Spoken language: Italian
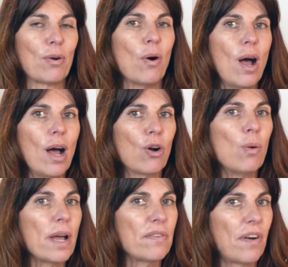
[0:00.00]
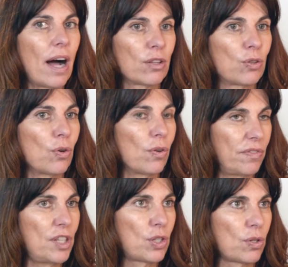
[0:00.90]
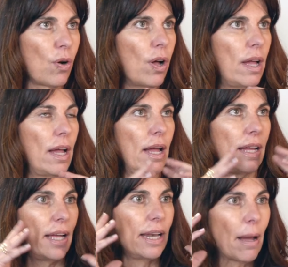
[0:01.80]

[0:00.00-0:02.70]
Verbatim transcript: Ecco, come hai fatto, visto eh,